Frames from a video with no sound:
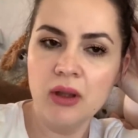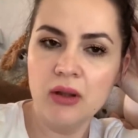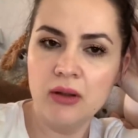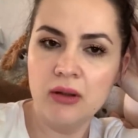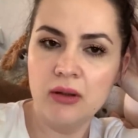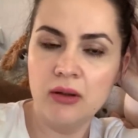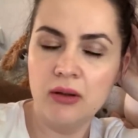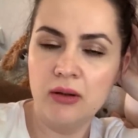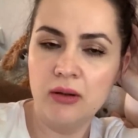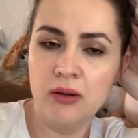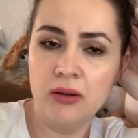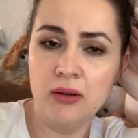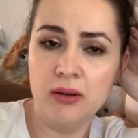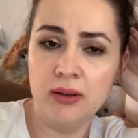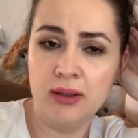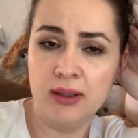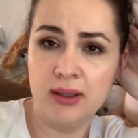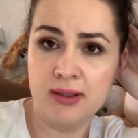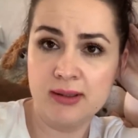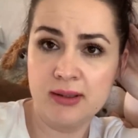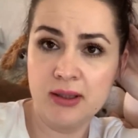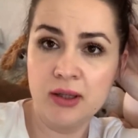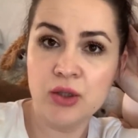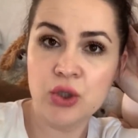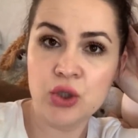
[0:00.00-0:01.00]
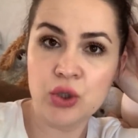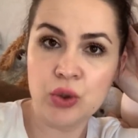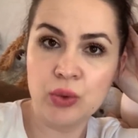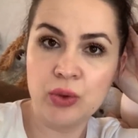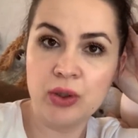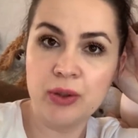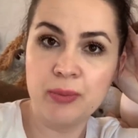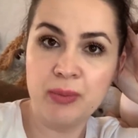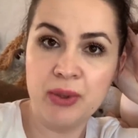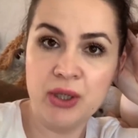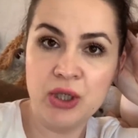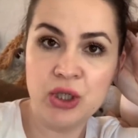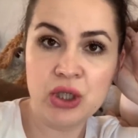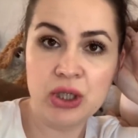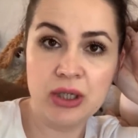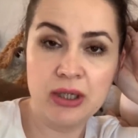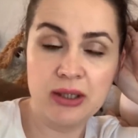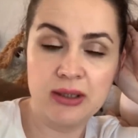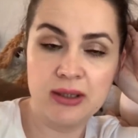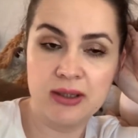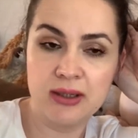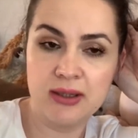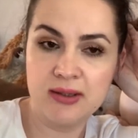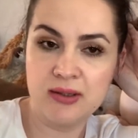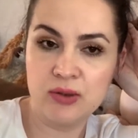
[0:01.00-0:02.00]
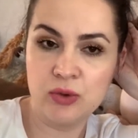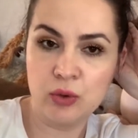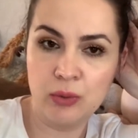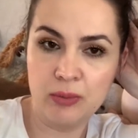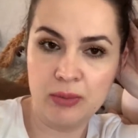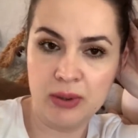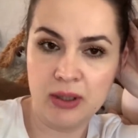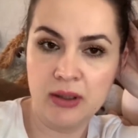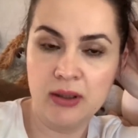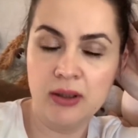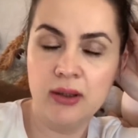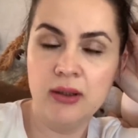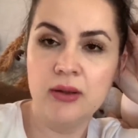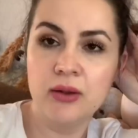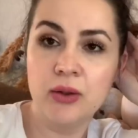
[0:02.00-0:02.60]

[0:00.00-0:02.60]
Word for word: Э, я знаю, что у них печка это разобрана,